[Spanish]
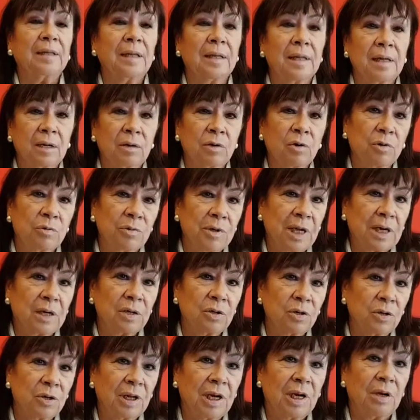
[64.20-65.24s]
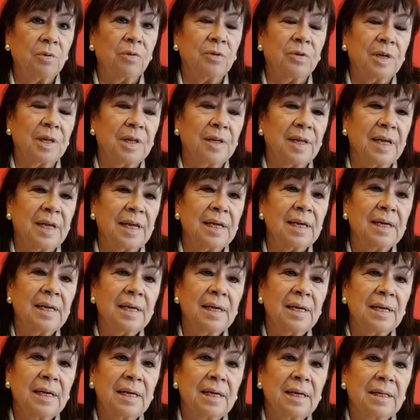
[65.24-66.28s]
del gobierno de la UCD,
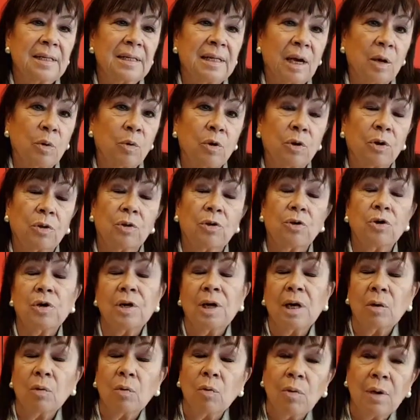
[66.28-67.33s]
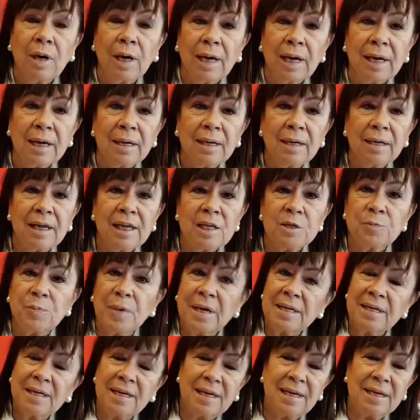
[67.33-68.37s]
de acuerdo con el cual
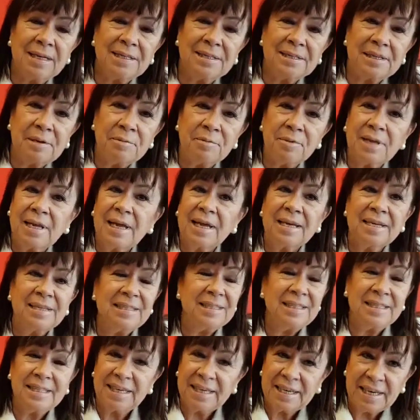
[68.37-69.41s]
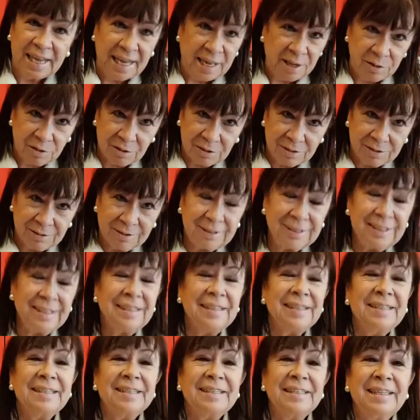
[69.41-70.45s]
España se habría llenado
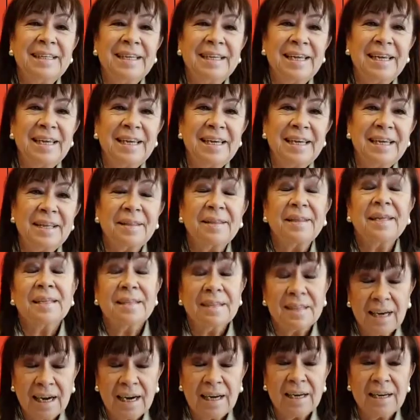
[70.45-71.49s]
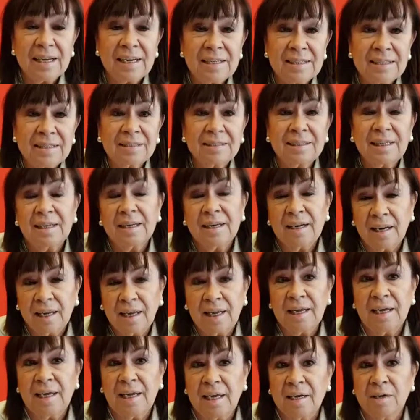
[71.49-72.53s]
de centrales de
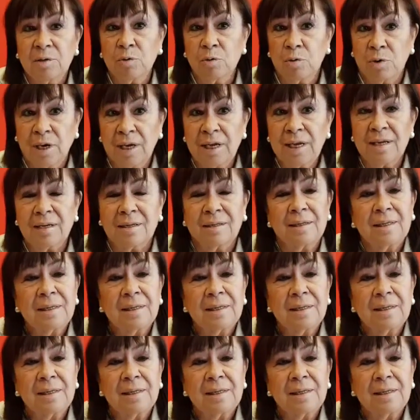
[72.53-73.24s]
energía nuclear.